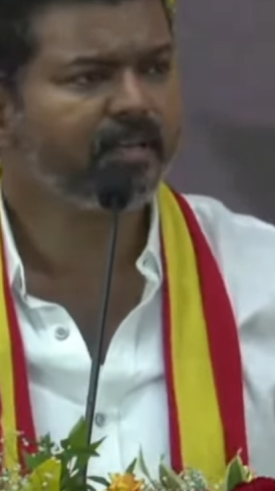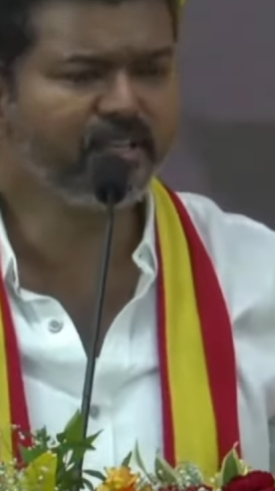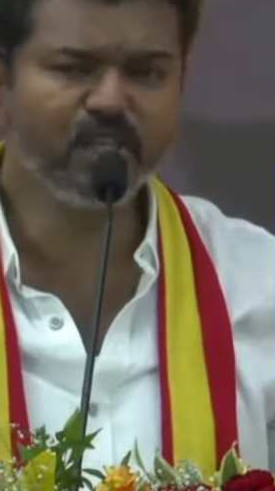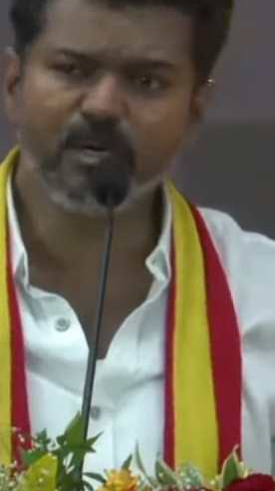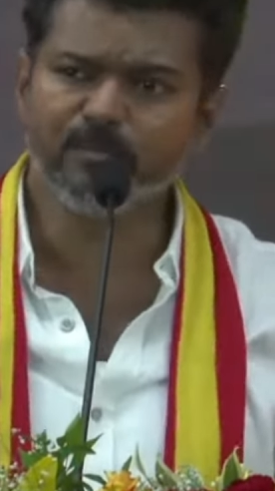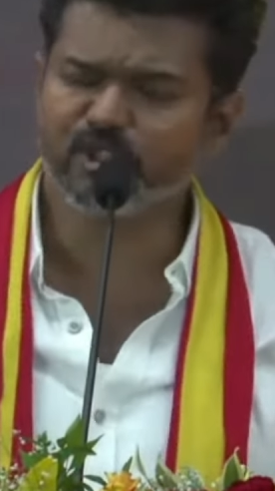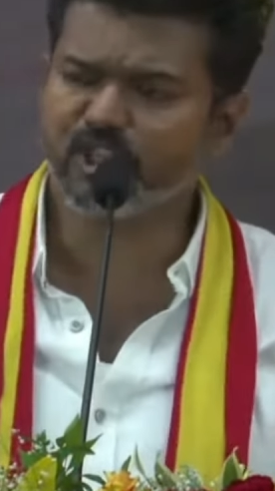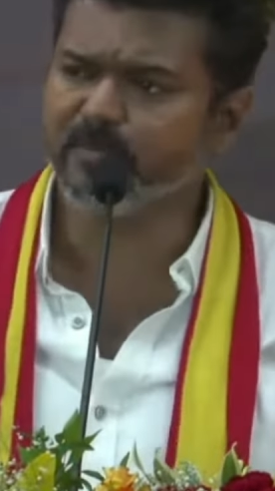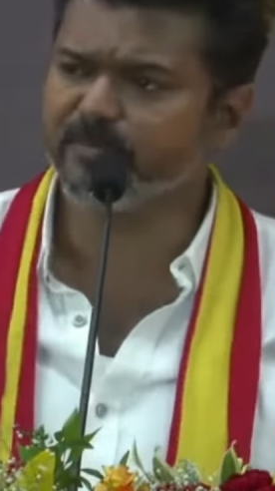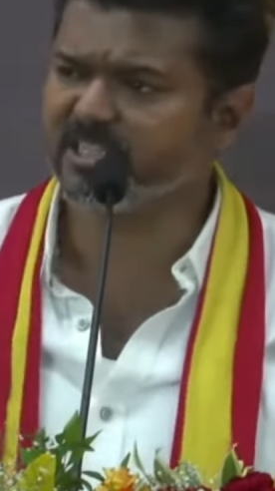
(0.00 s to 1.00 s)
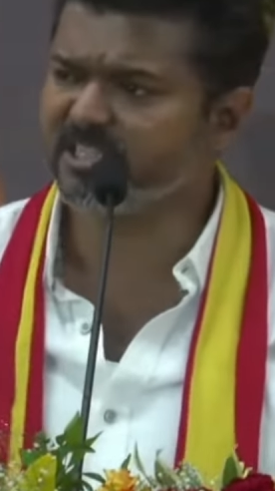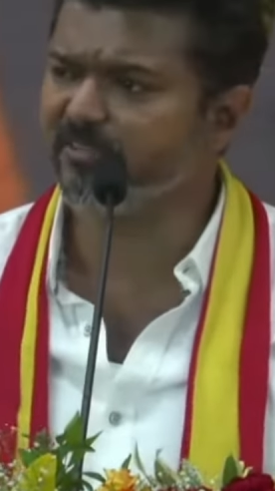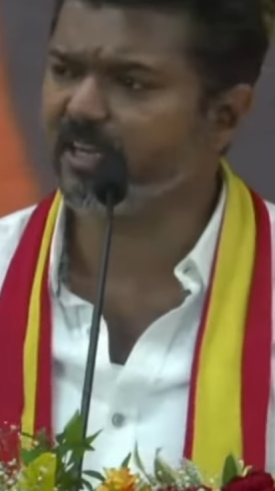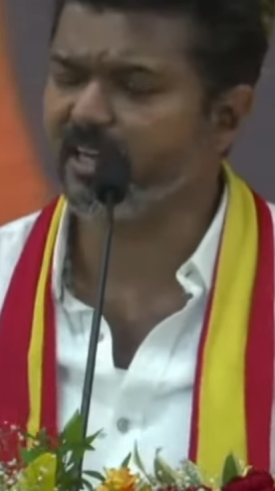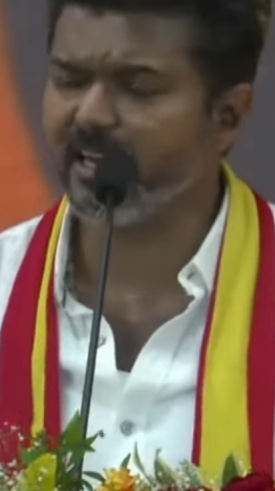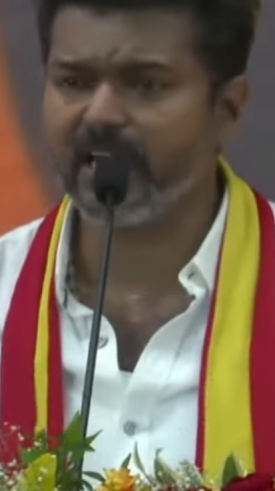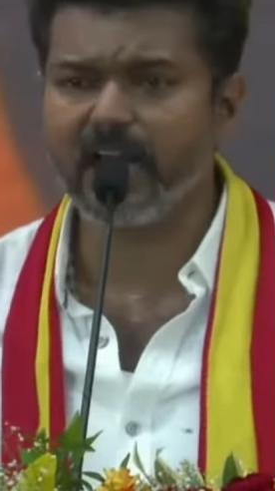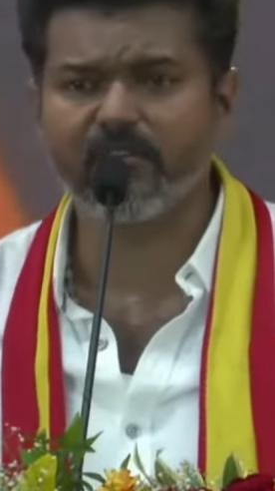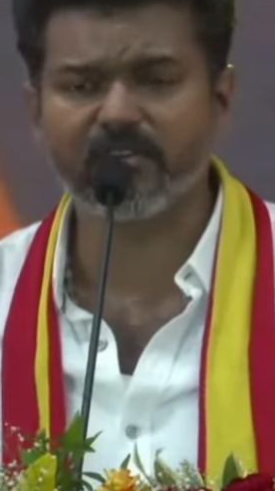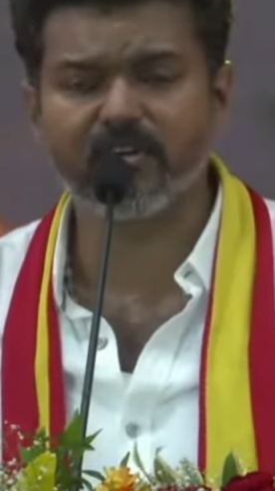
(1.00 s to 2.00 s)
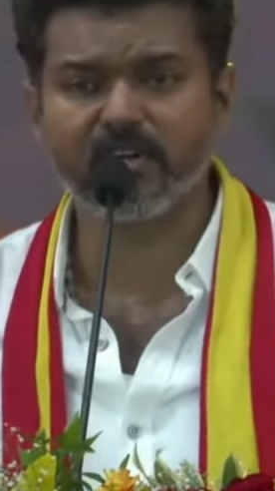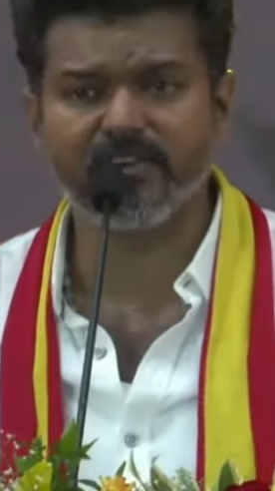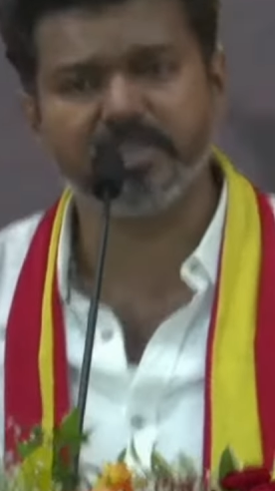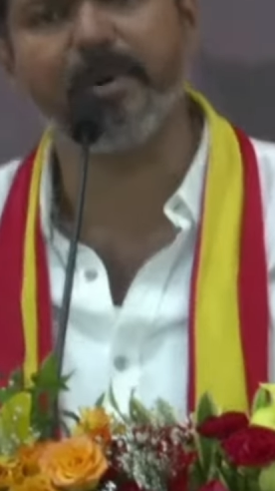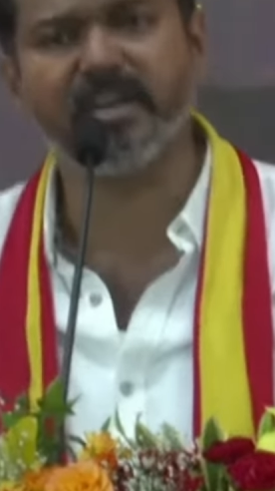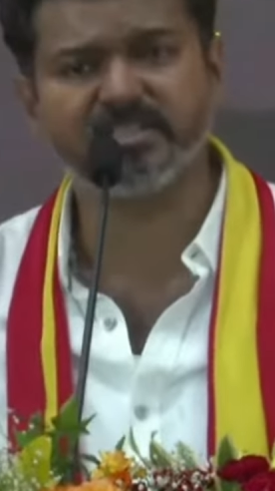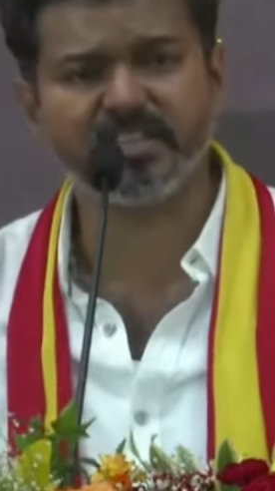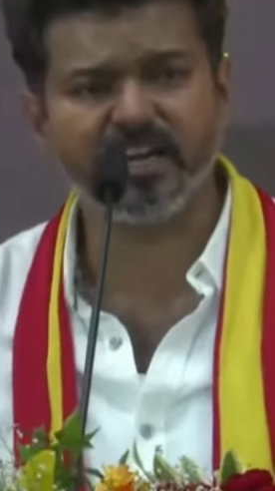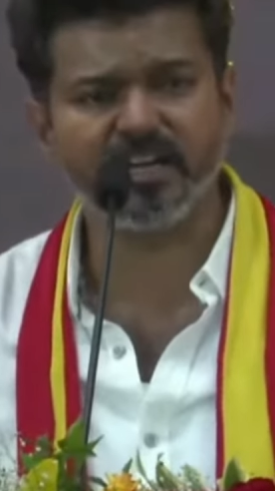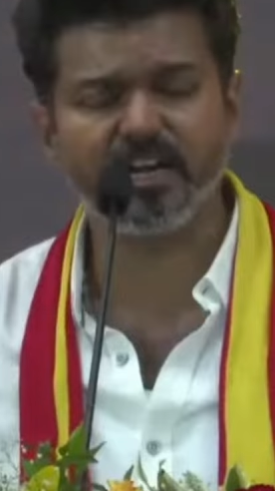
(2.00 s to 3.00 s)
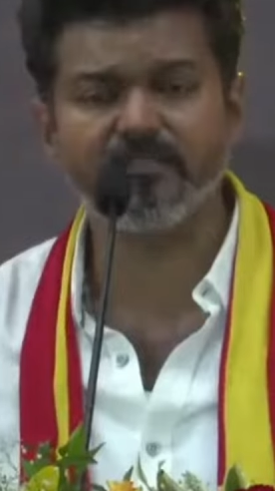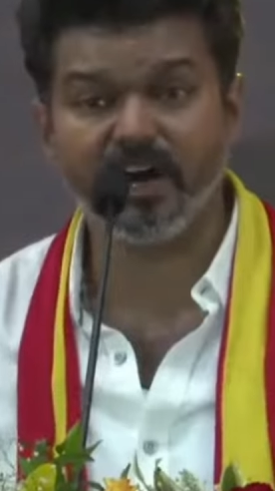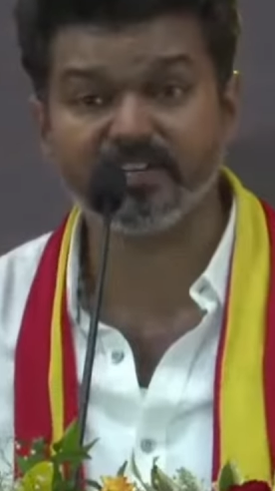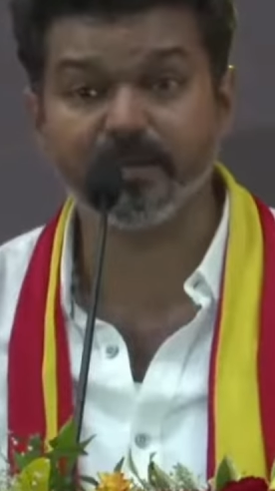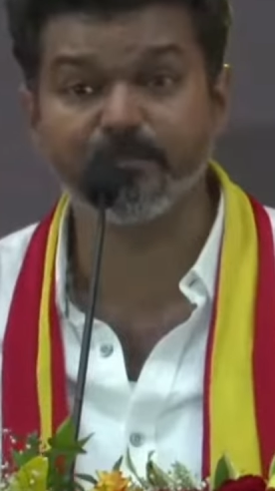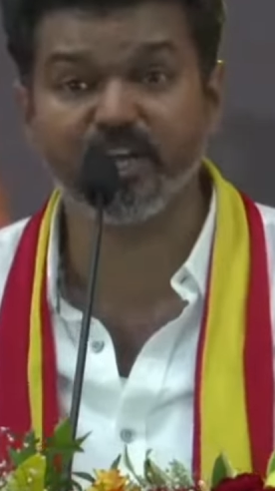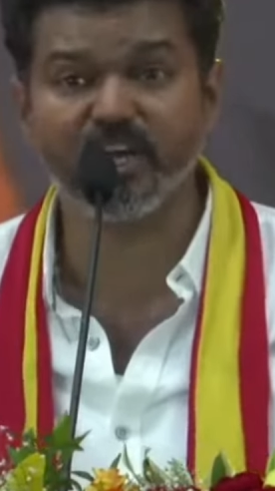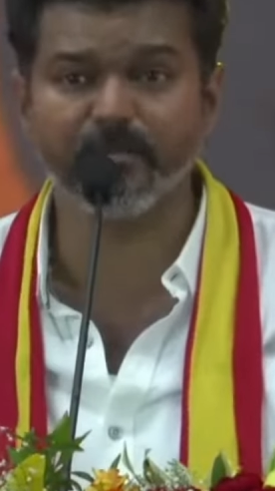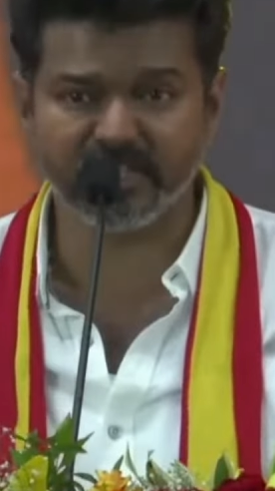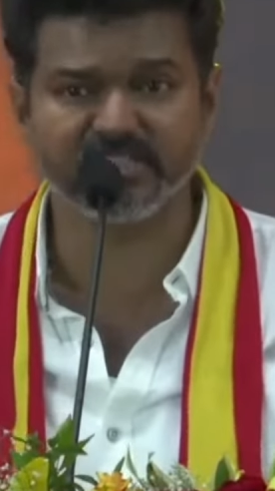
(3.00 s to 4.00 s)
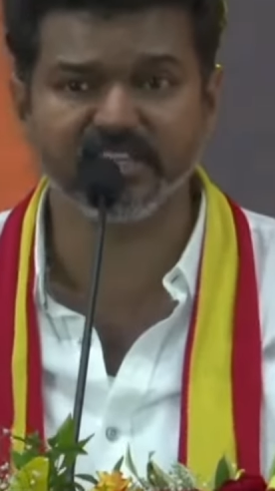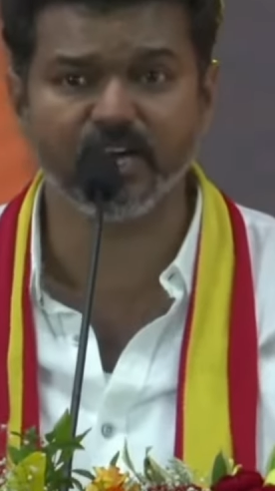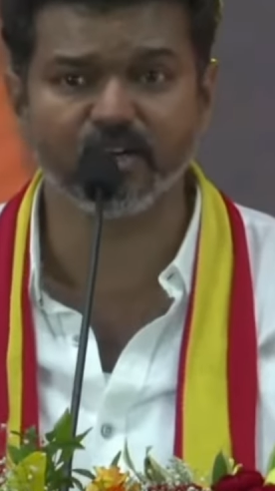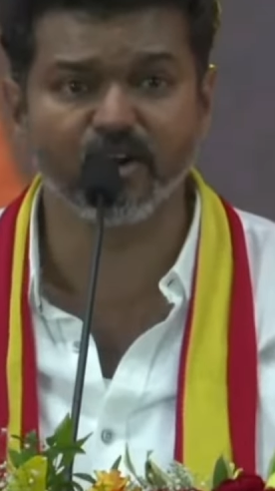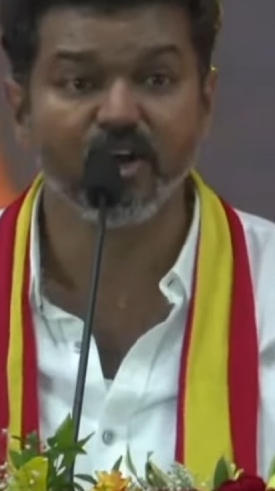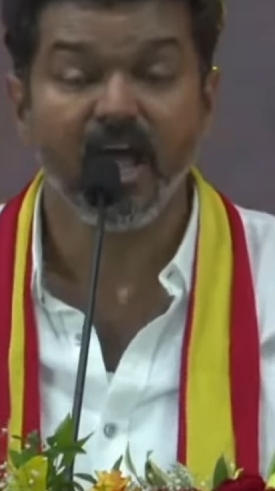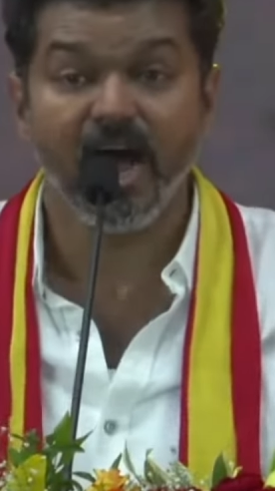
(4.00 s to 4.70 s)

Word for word: இந்து முஸ்லீம் கிறிஸ்தவர்கள் எல்லாம் அவங்கவுங்க வழிபாட்டு தலங்கள்லையும் வாழ்க்கை முறையிலையும் மட்டும்தான் இருக்கும்